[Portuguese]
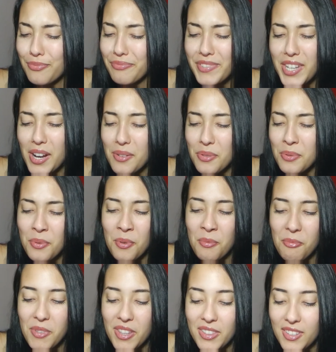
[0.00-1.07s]
Será que isso
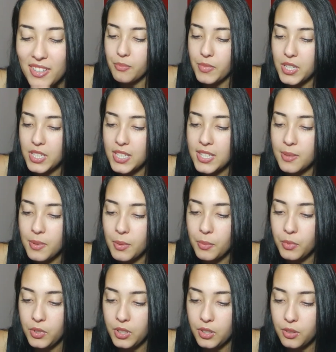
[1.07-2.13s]
combina? Mas esse é bem
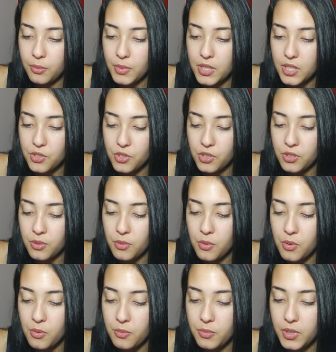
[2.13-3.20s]
bonito, mas acho que não
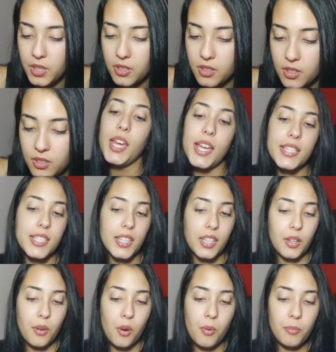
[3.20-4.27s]
combina. Esse
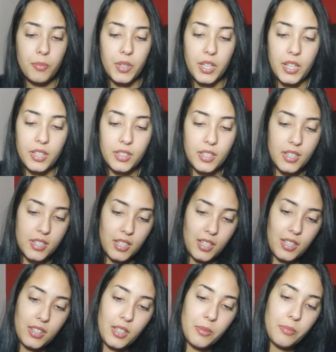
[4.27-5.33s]
aqui combina, esse
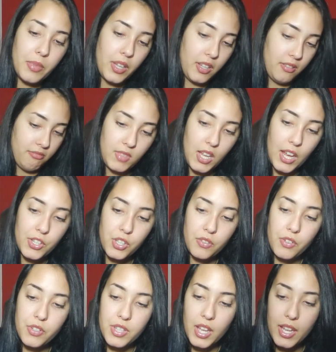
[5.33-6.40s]
aqui também. Acho que eu
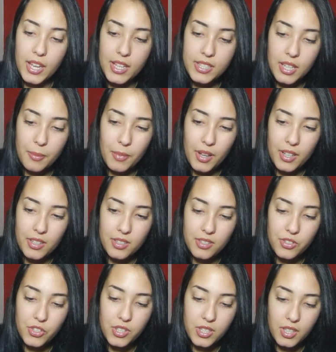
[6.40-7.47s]
vou usar esse, é
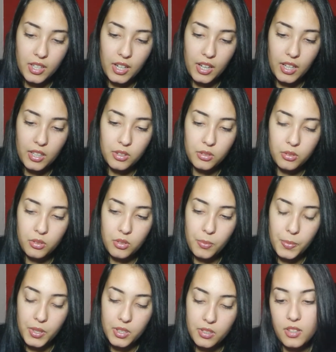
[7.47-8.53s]
mais discreto.
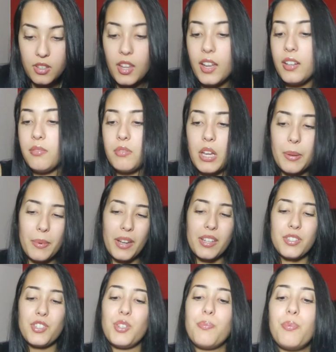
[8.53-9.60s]
Opa, né? É
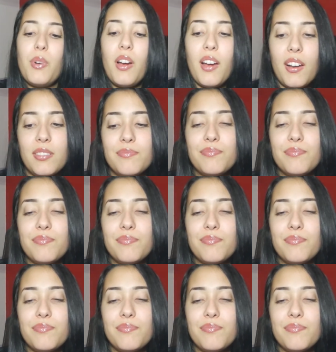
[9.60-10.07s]
mais tipo, ah,